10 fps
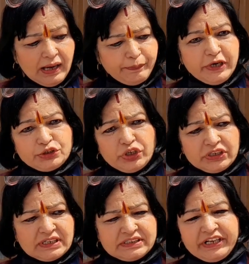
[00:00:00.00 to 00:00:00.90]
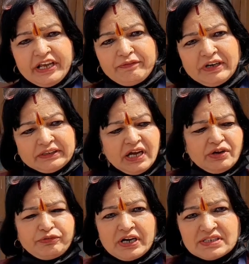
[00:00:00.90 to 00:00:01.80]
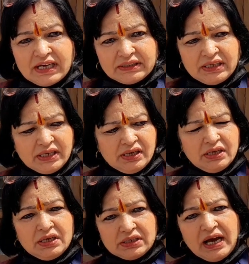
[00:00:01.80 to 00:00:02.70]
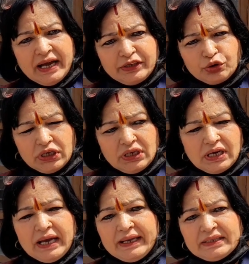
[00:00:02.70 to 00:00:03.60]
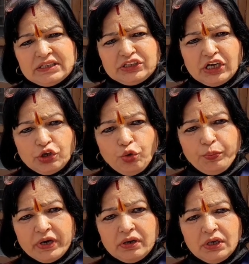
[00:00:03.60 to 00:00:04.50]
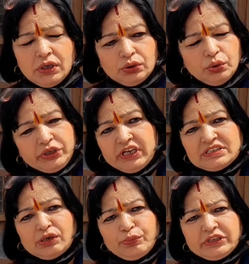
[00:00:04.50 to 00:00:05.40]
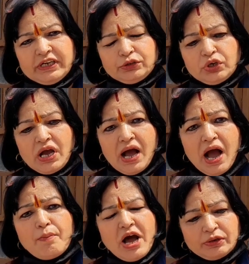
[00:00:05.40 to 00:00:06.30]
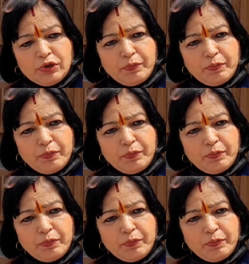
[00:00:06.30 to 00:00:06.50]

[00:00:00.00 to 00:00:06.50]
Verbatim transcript: अपने जो इनका सी आता है फंड्स आते हैं क्या इन्होंने लगाए हैं जनता के ऊपर तो ये सब मैं देखती हूँ कि आम आदमी